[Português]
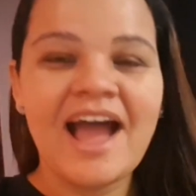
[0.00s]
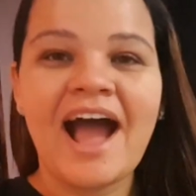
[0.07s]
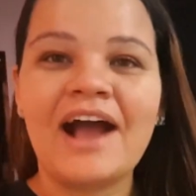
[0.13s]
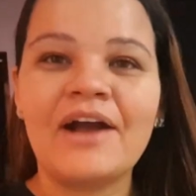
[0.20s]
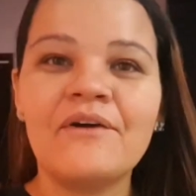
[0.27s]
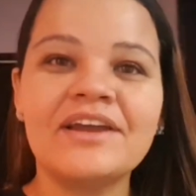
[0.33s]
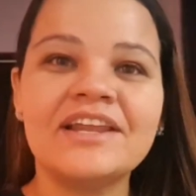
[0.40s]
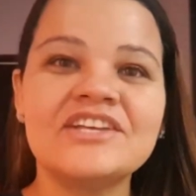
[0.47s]

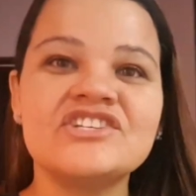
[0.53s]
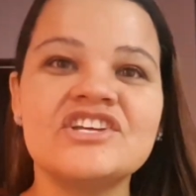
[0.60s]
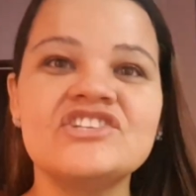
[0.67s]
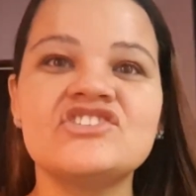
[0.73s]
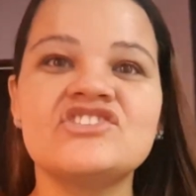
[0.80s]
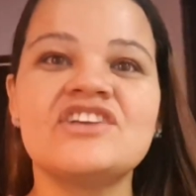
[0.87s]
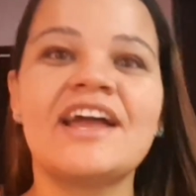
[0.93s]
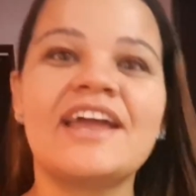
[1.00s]
Agora,
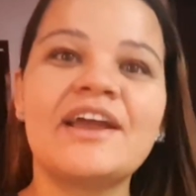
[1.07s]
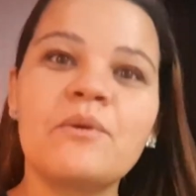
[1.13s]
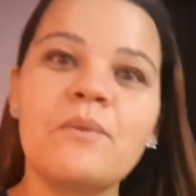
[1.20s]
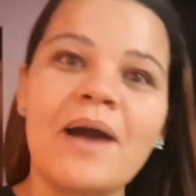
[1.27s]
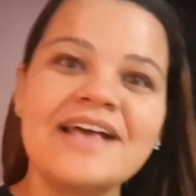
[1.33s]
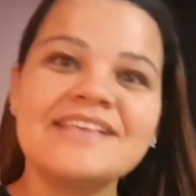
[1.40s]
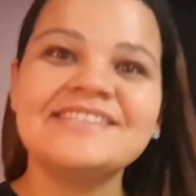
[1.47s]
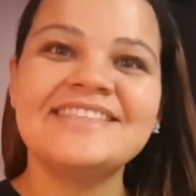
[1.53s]
gente, já é
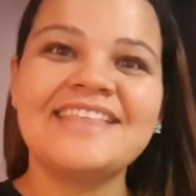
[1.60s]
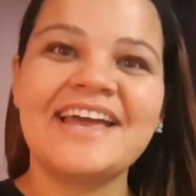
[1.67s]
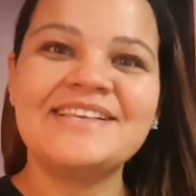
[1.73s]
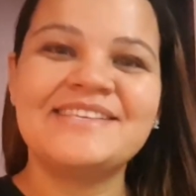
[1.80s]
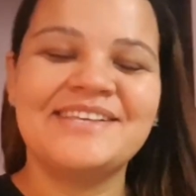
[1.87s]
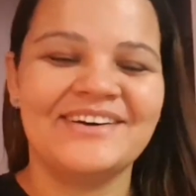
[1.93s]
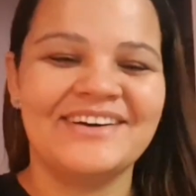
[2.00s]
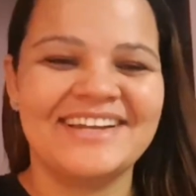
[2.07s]
quase
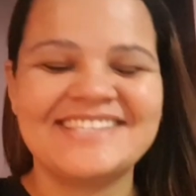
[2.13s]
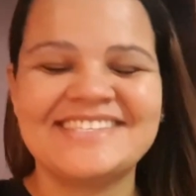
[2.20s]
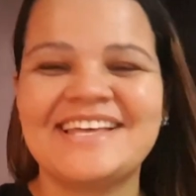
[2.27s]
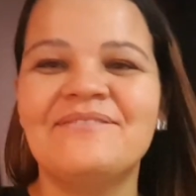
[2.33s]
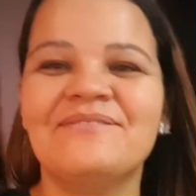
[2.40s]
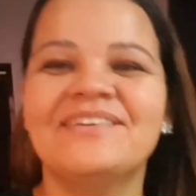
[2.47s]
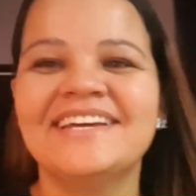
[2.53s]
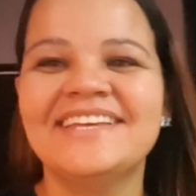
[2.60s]
10 horas
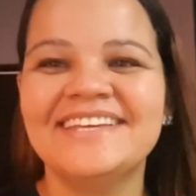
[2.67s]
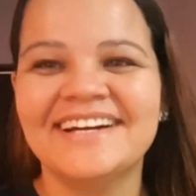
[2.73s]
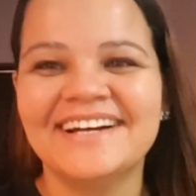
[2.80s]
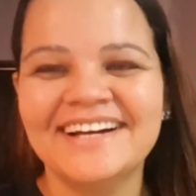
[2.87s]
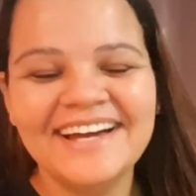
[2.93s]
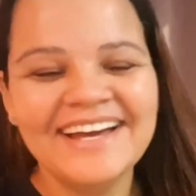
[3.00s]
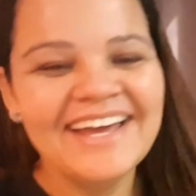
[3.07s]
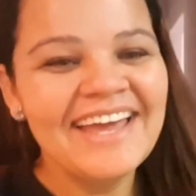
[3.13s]
da
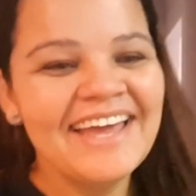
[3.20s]
manhã.